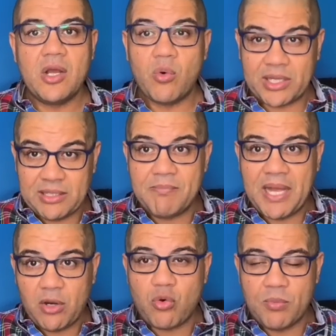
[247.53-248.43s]
واخدين
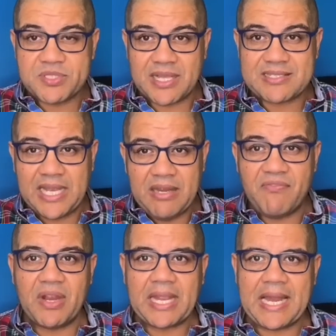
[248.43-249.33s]
بالكم ومصحصحين
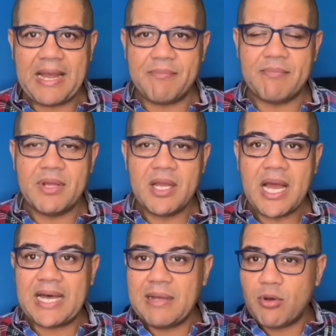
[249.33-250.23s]
في الكلام
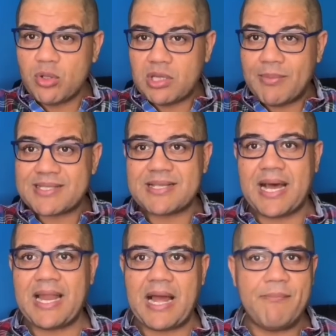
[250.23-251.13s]
انا برد بس
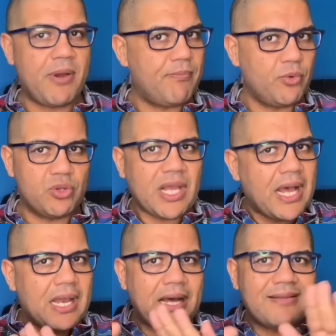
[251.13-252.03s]
على العمه
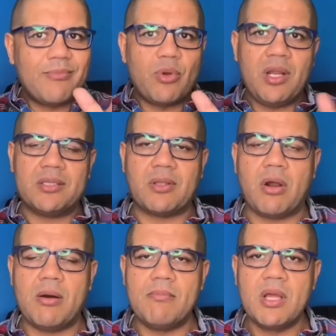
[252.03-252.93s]
بمنتهى الادب
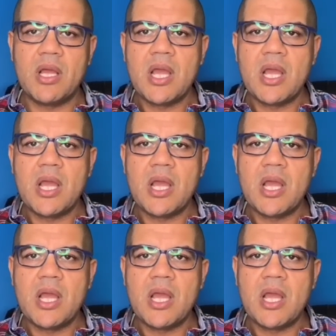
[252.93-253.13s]
والاحترام